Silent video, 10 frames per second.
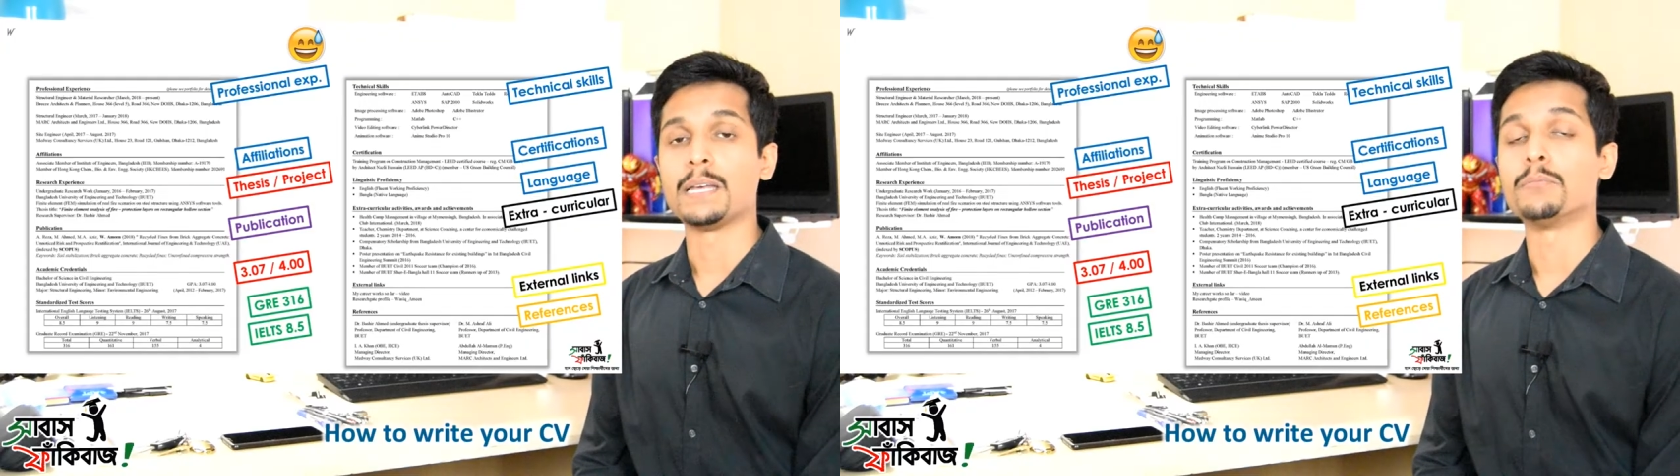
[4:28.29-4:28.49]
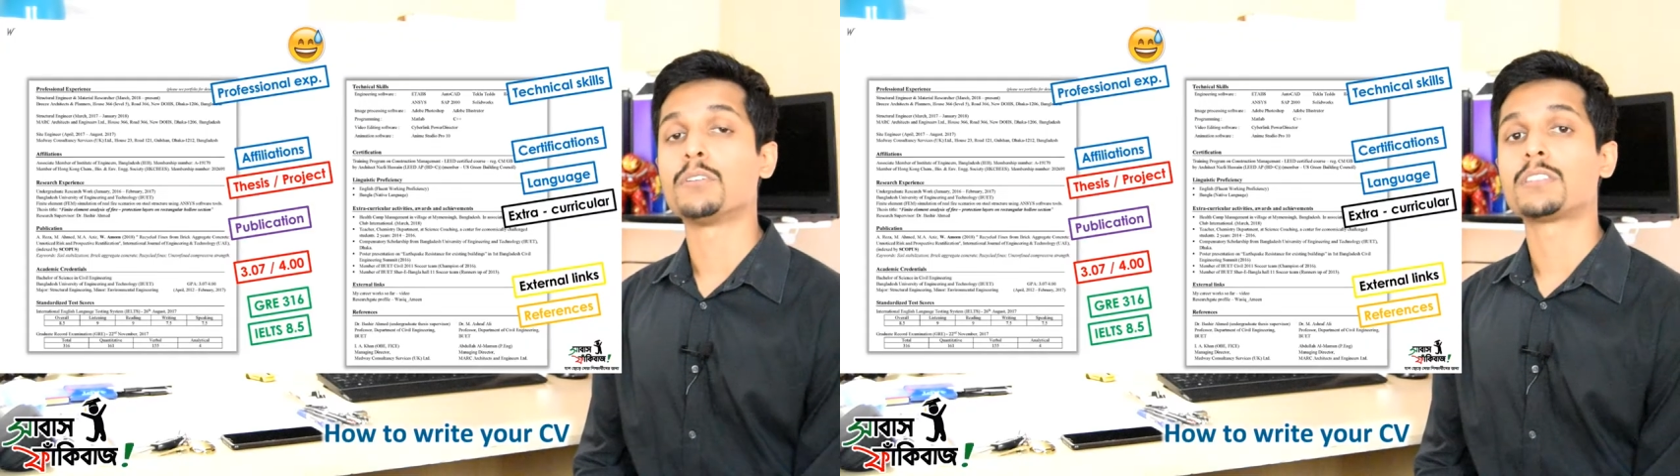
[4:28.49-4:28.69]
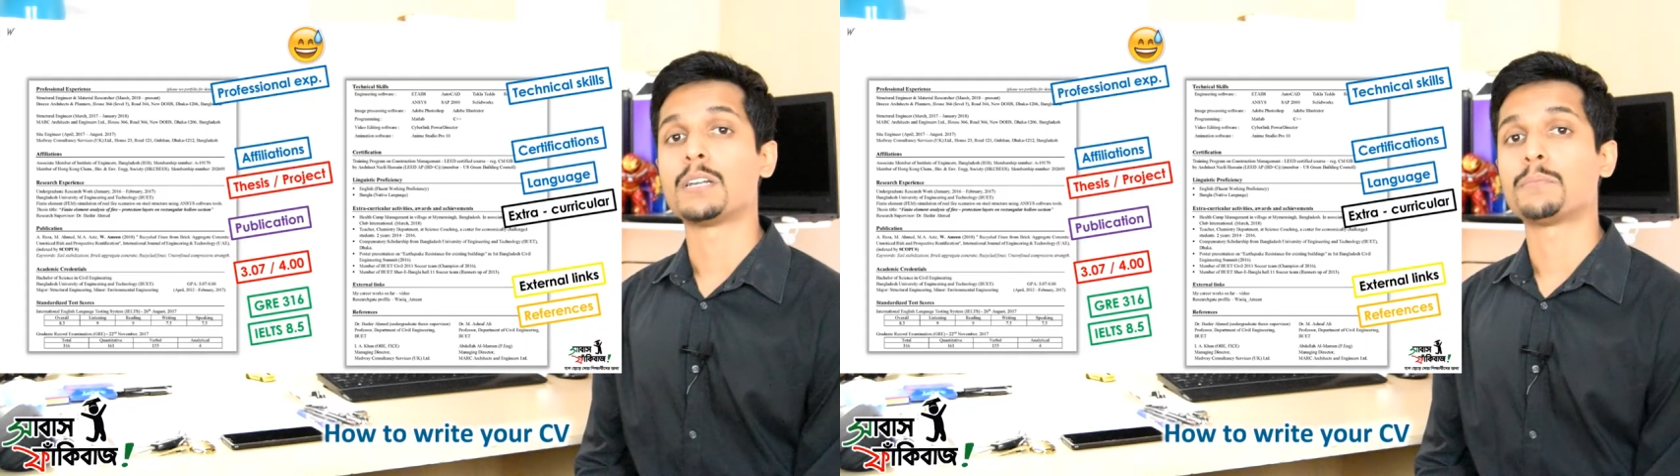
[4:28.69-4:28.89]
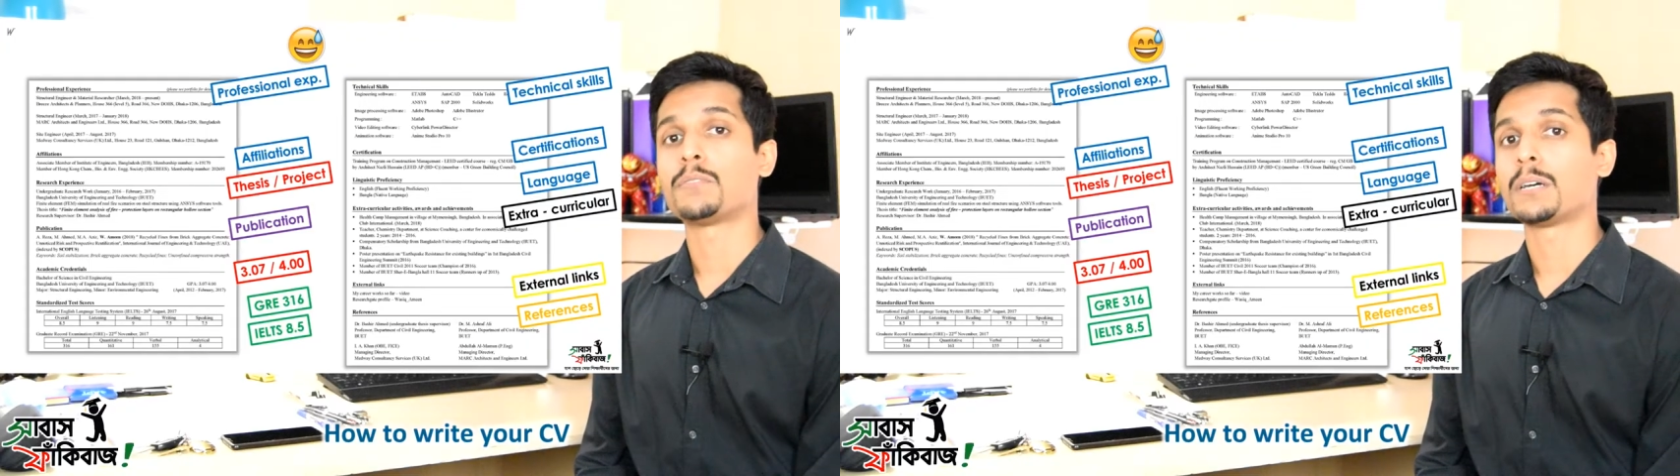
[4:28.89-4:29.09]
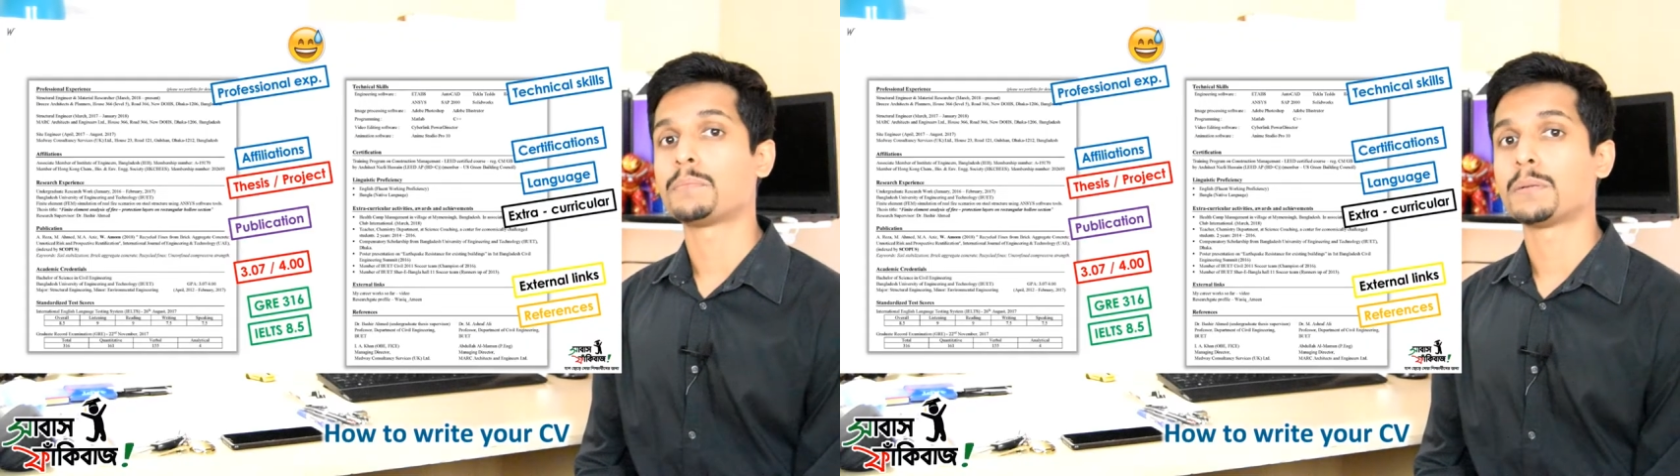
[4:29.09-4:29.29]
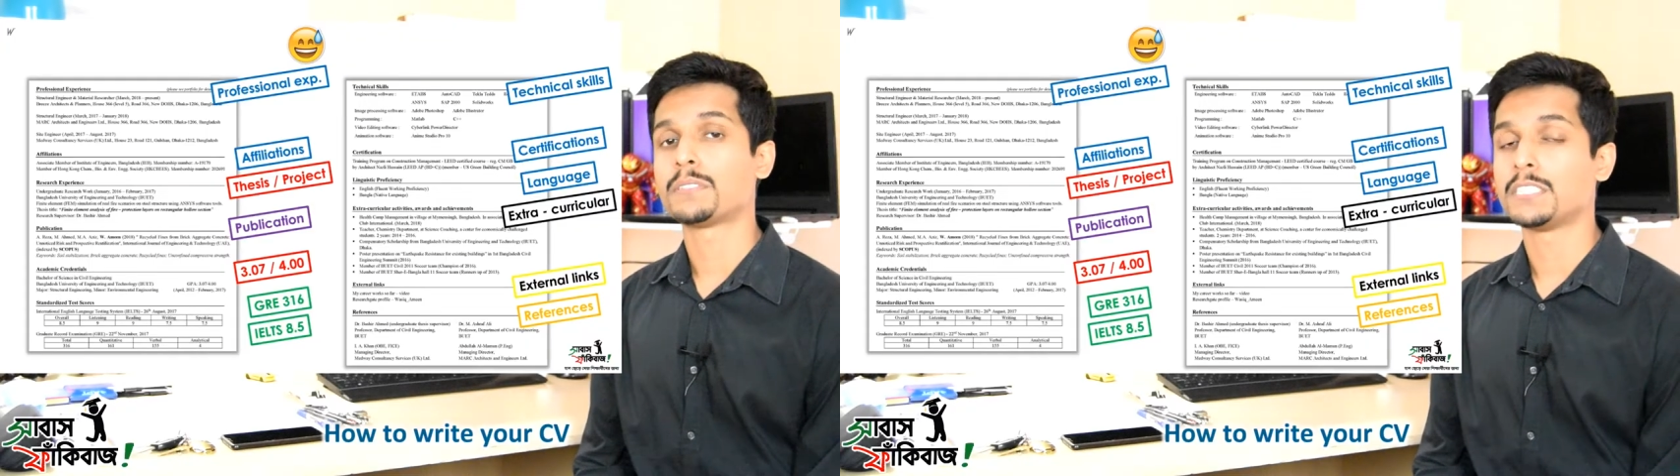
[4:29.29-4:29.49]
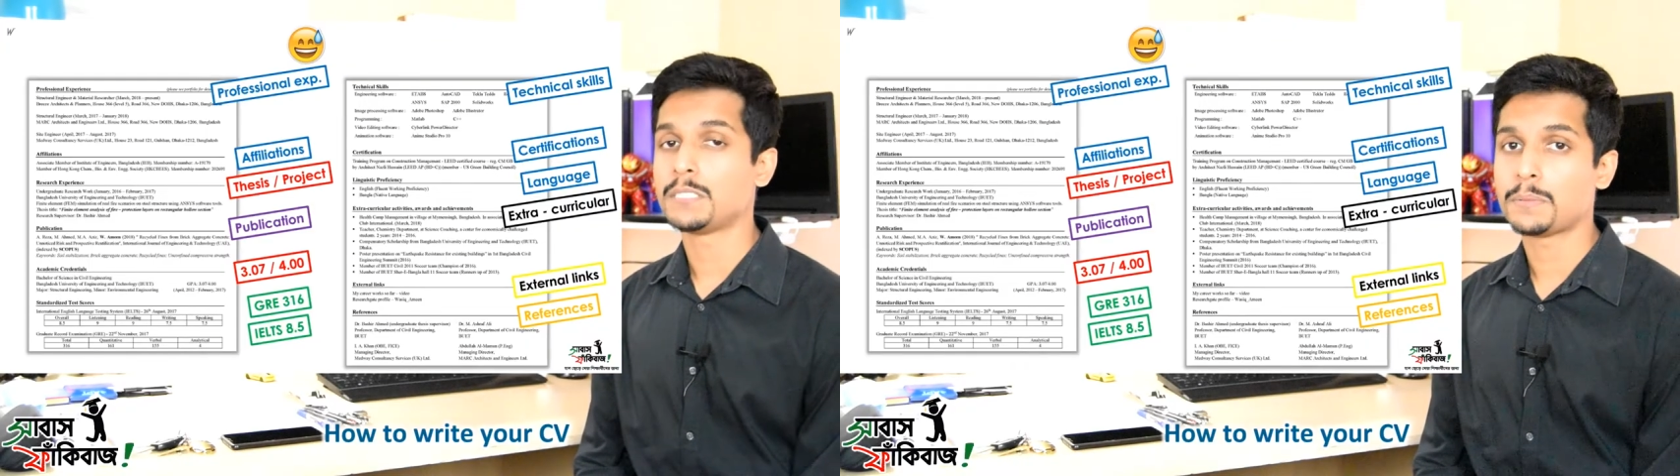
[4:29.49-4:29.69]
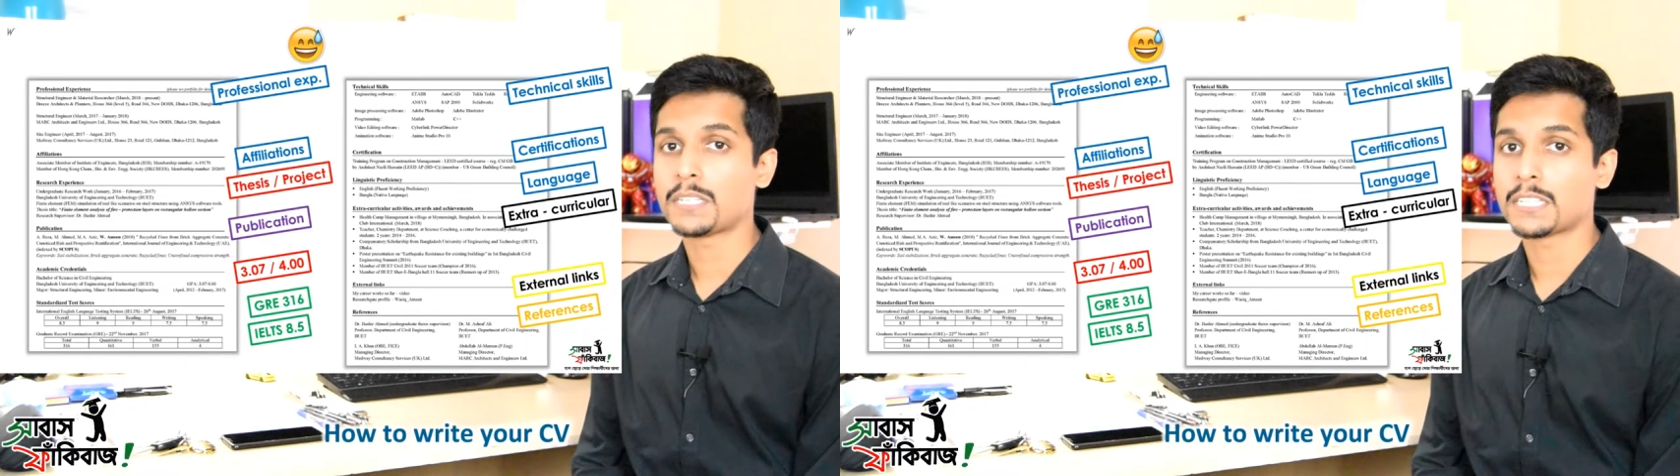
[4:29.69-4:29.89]
এবং তারপরে আপনি আমার
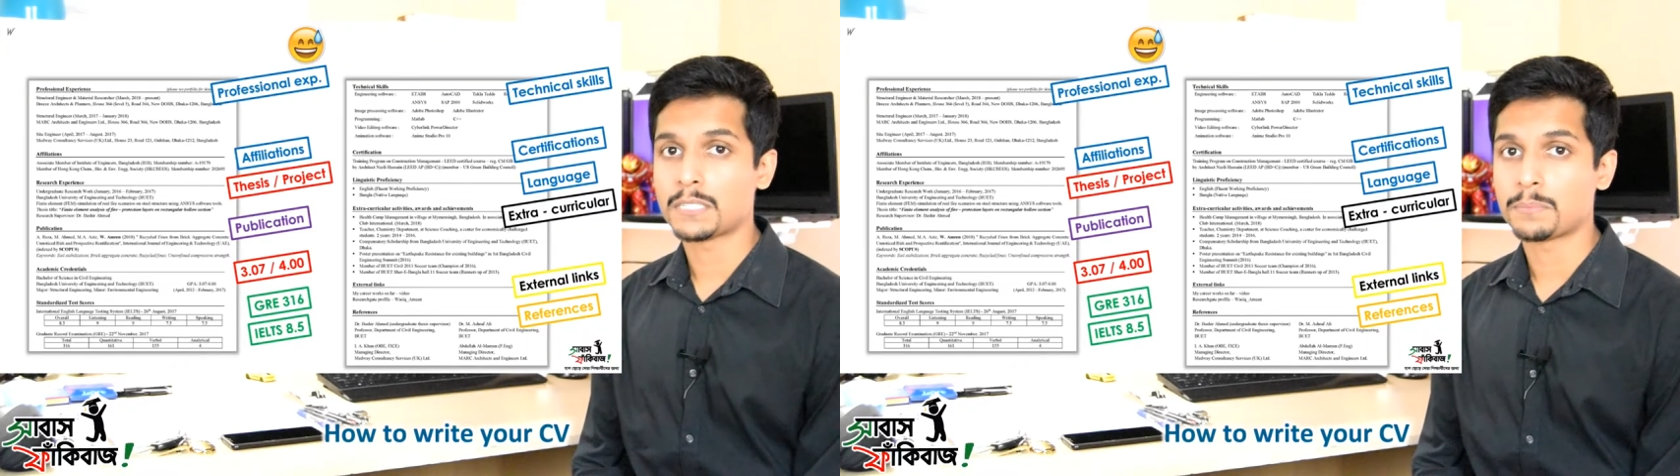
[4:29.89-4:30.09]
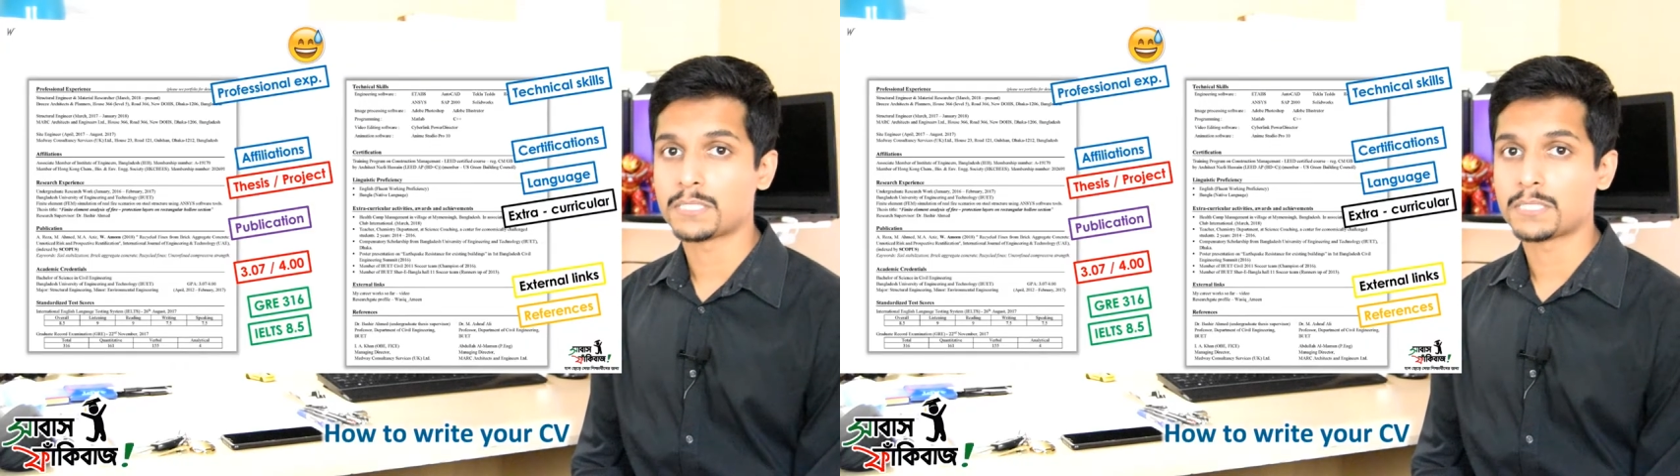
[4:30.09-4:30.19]
সিজিপিএ দেখতে